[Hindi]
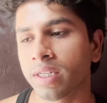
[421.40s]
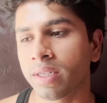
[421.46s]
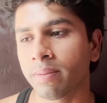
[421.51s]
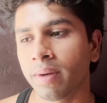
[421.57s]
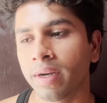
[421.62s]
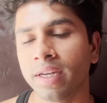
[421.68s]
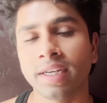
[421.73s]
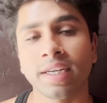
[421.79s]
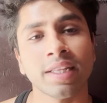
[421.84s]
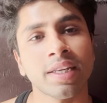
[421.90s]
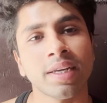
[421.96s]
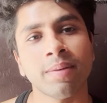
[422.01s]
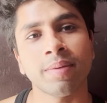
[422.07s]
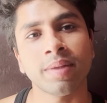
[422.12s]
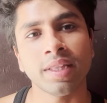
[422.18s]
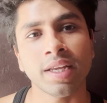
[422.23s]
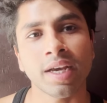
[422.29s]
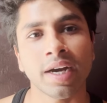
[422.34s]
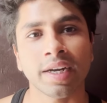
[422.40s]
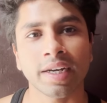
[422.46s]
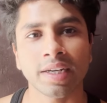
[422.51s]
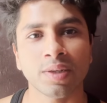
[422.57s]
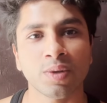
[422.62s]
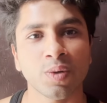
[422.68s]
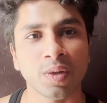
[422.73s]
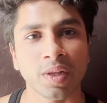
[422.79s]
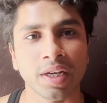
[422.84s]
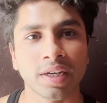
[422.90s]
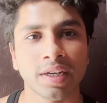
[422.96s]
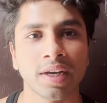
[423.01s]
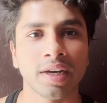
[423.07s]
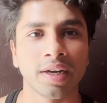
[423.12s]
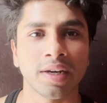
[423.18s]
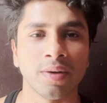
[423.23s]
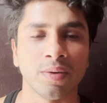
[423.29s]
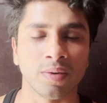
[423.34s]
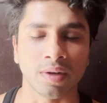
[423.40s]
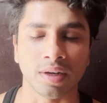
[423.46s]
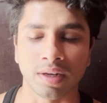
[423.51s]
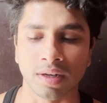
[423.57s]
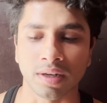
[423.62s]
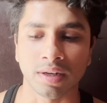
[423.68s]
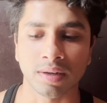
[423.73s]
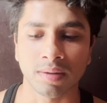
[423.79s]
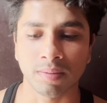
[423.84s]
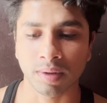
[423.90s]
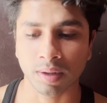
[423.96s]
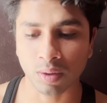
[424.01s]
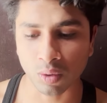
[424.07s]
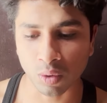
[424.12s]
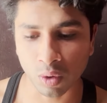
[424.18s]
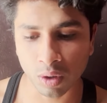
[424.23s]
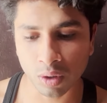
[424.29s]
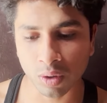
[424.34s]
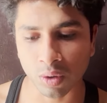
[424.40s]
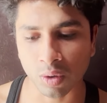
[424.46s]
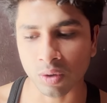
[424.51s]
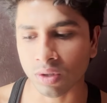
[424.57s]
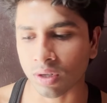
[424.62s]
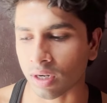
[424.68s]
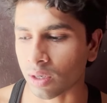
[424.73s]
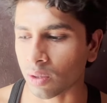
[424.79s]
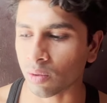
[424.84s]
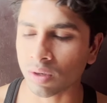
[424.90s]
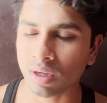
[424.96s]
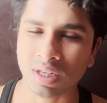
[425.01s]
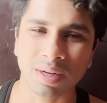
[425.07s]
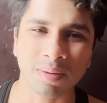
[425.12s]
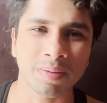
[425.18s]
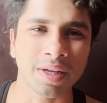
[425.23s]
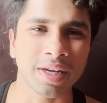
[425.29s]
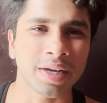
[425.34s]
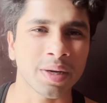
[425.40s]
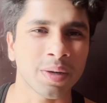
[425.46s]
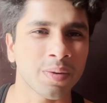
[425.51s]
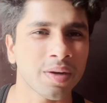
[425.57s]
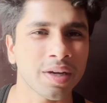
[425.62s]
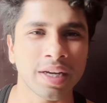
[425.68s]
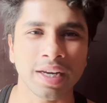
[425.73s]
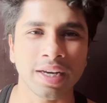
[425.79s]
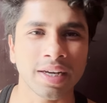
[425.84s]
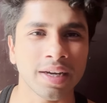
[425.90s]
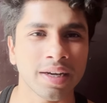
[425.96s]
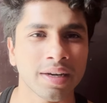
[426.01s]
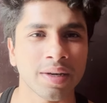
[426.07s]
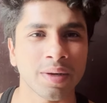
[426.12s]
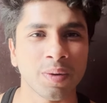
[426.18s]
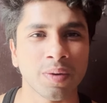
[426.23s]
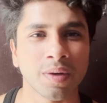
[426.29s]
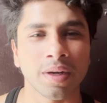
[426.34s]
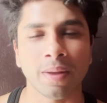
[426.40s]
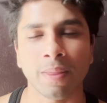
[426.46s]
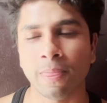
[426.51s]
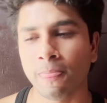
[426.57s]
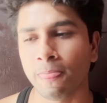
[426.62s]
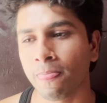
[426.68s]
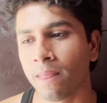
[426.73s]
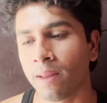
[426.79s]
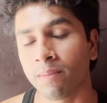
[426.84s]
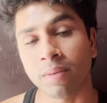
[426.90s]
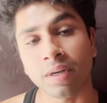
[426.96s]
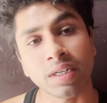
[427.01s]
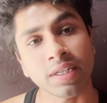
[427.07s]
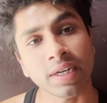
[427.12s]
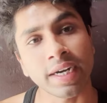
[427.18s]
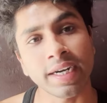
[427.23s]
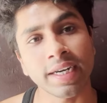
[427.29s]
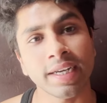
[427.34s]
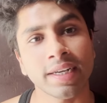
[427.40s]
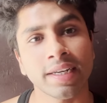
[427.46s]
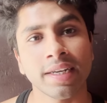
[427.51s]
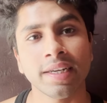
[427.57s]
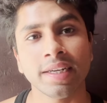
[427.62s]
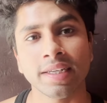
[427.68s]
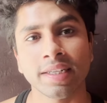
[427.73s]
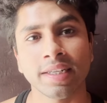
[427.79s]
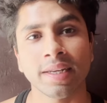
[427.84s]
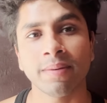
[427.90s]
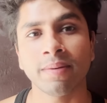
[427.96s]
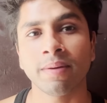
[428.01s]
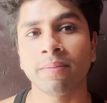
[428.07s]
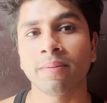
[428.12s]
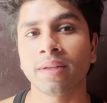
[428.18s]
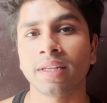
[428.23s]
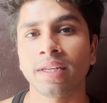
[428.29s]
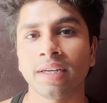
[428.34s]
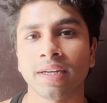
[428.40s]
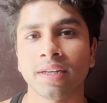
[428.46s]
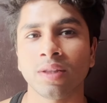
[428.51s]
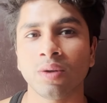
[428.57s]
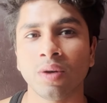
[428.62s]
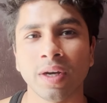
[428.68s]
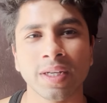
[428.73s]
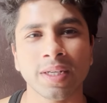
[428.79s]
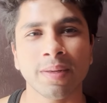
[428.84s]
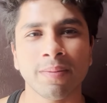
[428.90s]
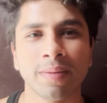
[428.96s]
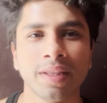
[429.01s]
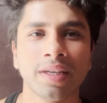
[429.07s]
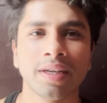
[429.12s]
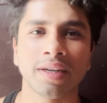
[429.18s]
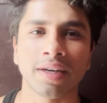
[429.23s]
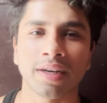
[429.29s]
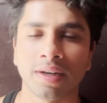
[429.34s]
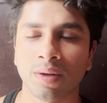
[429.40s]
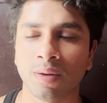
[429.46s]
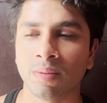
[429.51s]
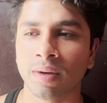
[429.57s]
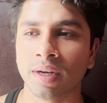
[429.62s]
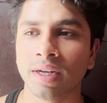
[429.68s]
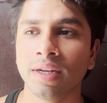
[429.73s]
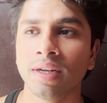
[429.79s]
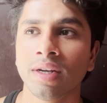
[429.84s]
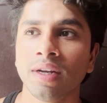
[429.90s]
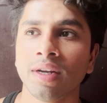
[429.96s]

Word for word: से पहले कितने बंदे आके इसको देख के गए होंगे मतलब रोड क्रॉस कर रहे होंगे सब देख रहे होंगे घिन कर रहे होंगे बट साइड करने की किसी ने भी हिम्मत नहीं करी तो ऐसा मत करा करो भाई